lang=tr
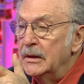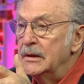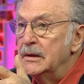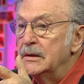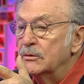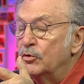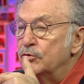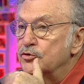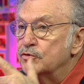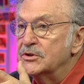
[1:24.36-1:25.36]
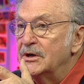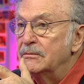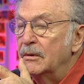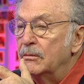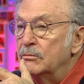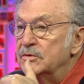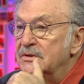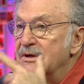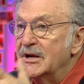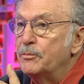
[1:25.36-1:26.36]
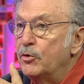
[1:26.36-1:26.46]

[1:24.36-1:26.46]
e, konuşurken direkt